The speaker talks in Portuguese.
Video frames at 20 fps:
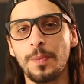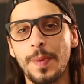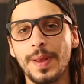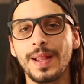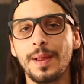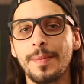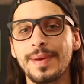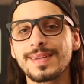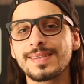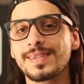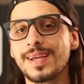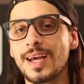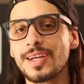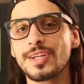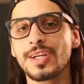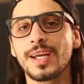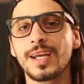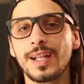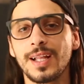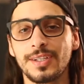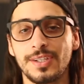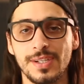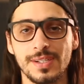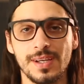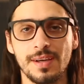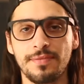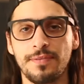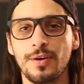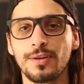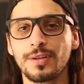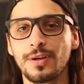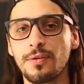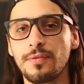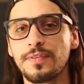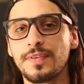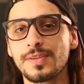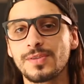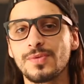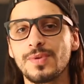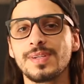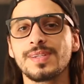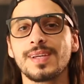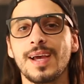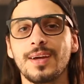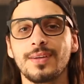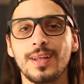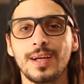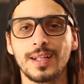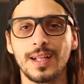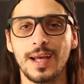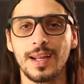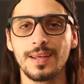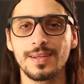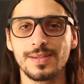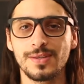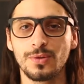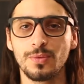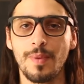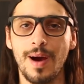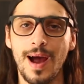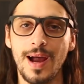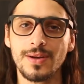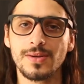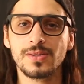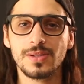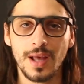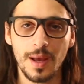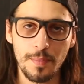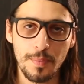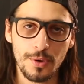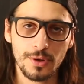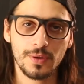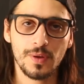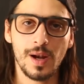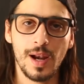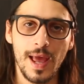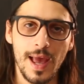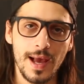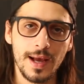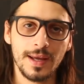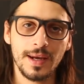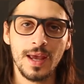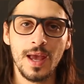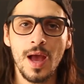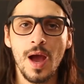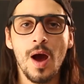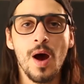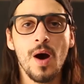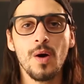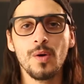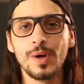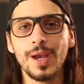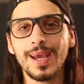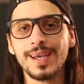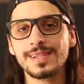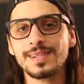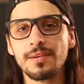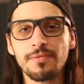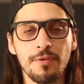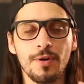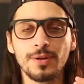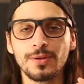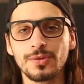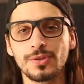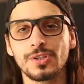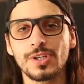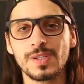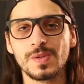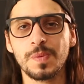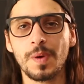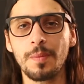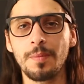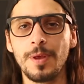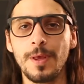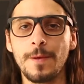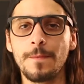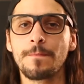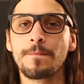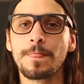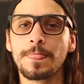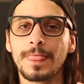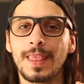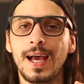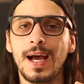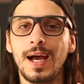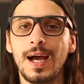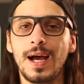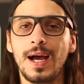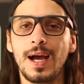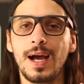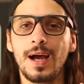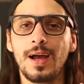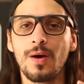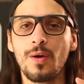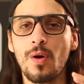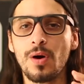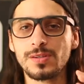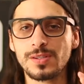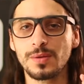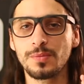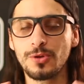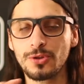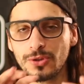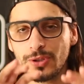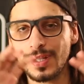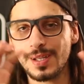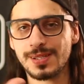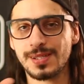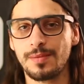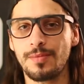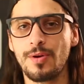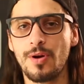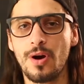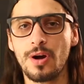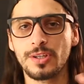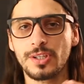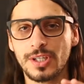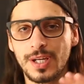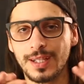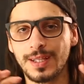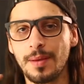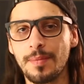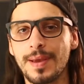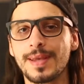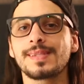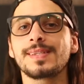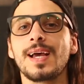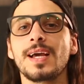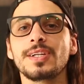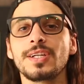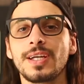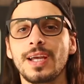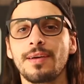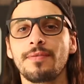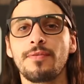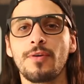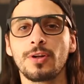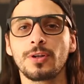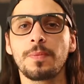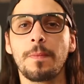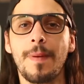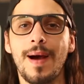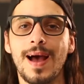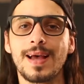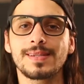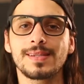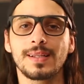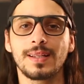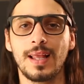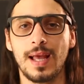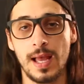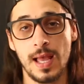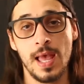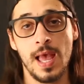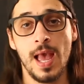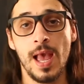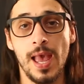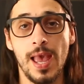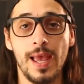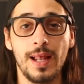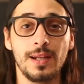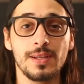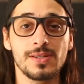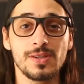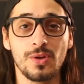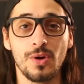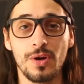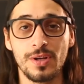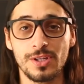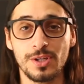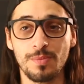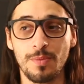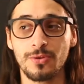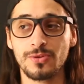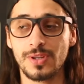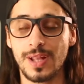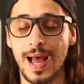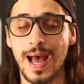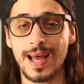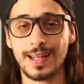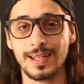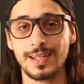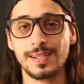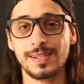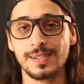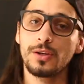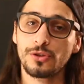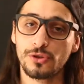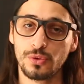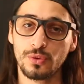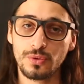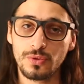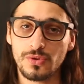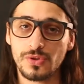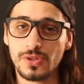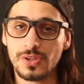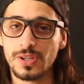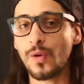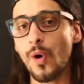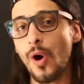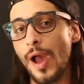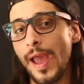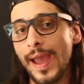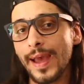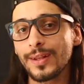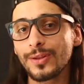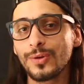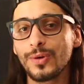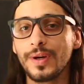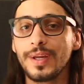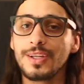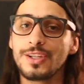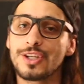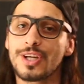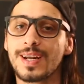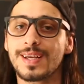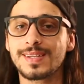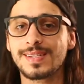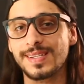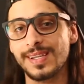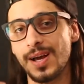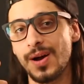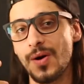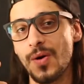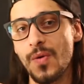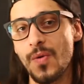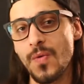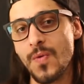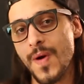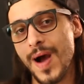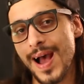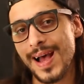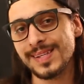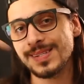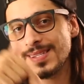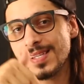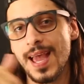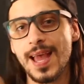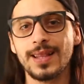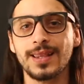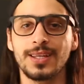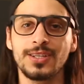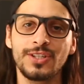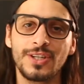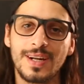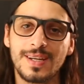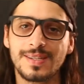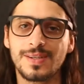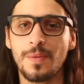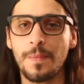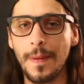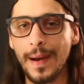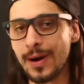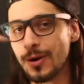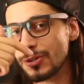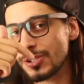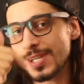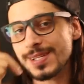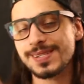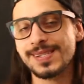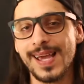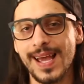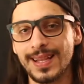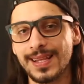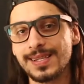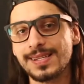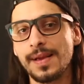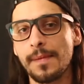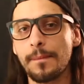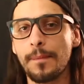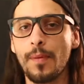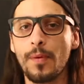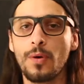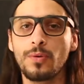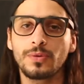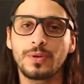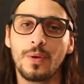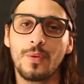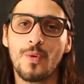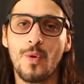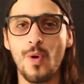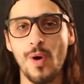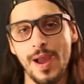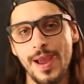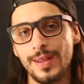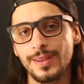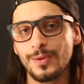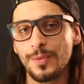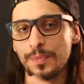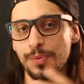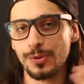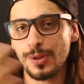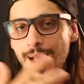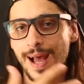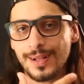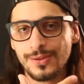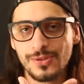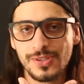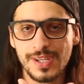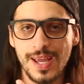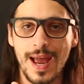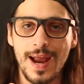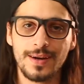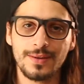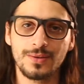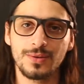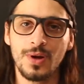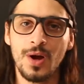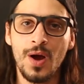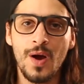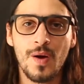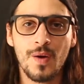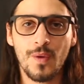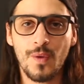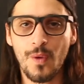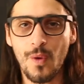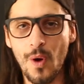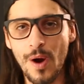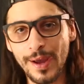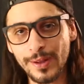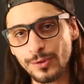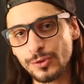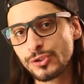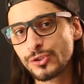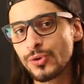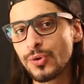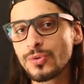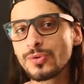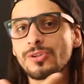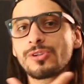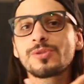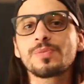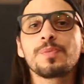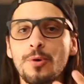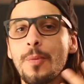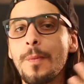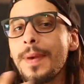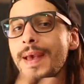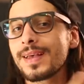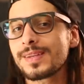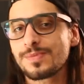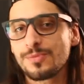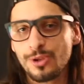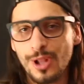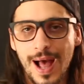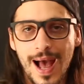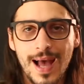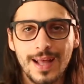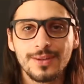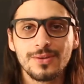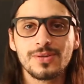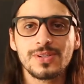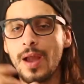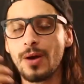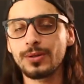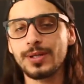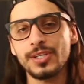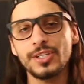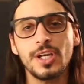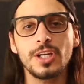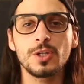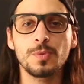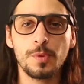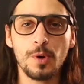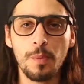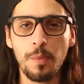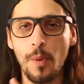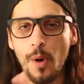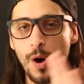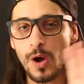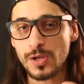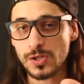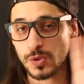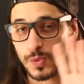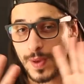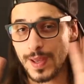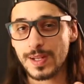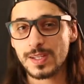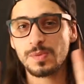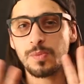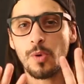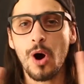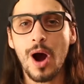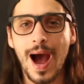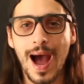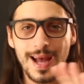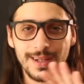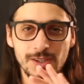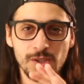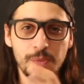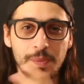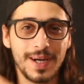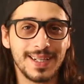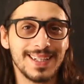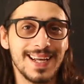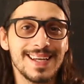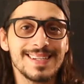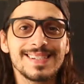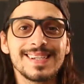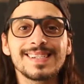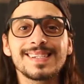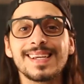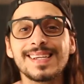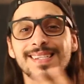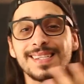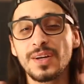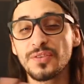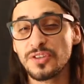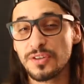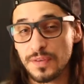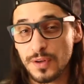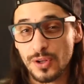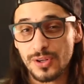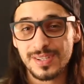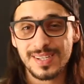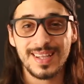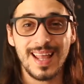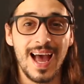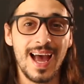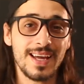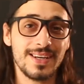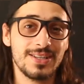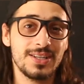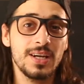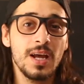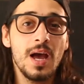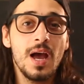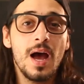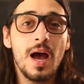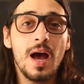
pela mensagem que ela diz, é a foto que eu fiz no ensaio da Clarice do Março, lá em Porto Alegre. O que, que essa foto diz para mim? Uh, eu gosto muito da semiótica da mensagem que a foto passa, tá? Eles dois de mãos dadas, juntos, correndo em direção à seta, direção para onde as setas apontam, correndo para o lado certo, correndo juntos para o mesmo lado. Eu deixei de propósito eles borrados para dar a sensação de velocidade, uh,